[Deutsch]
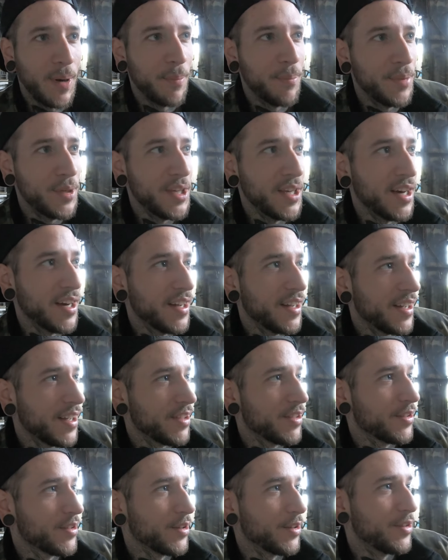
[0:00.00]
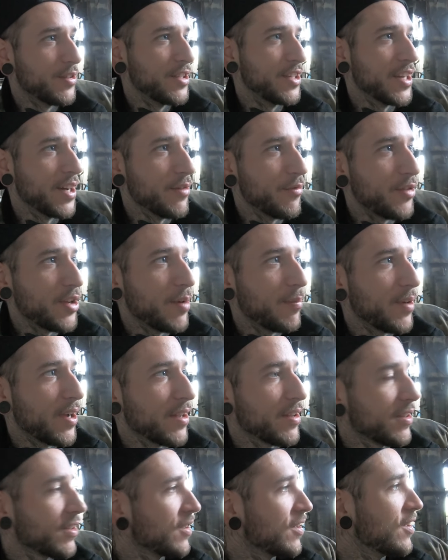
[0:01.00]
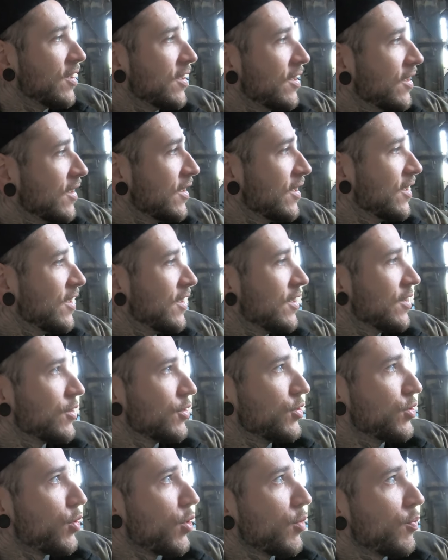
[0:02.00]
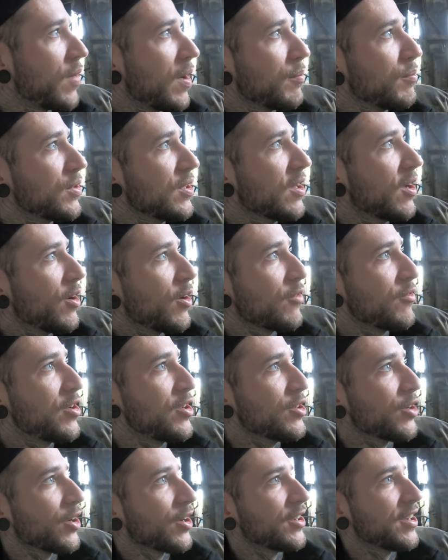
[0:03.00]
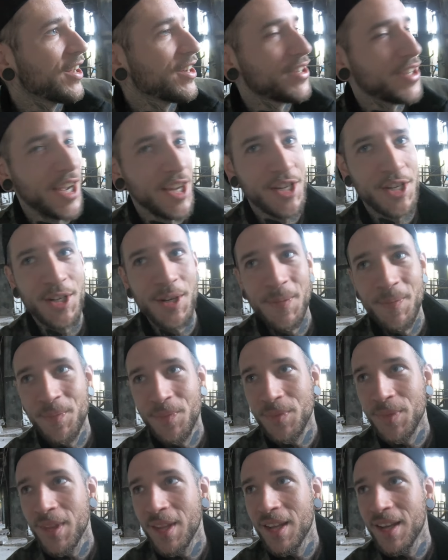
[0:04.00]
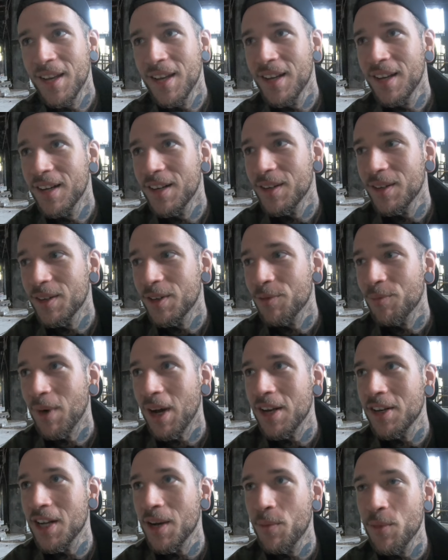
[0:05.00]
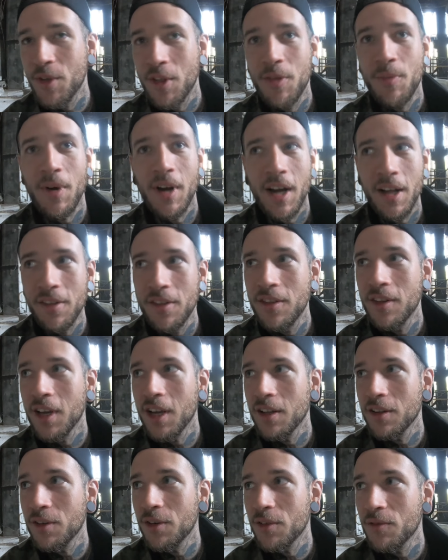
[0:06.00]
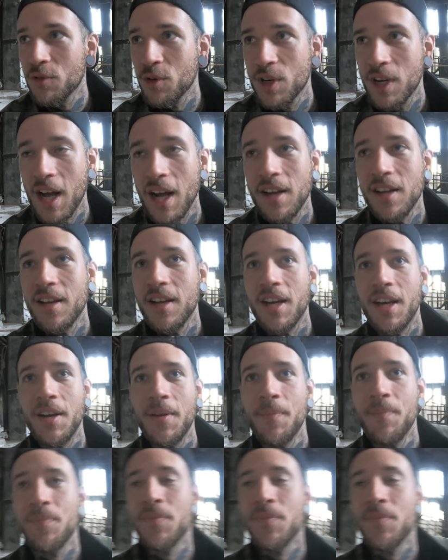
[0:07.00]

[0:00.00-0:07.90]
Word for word: Papier, also so ein DIN A4-Blatt, äh, so Druckpapier irgendwie noch in der Tasche und meinte, er muss jetzt mal ganz dringend irgendwo kacken gehen.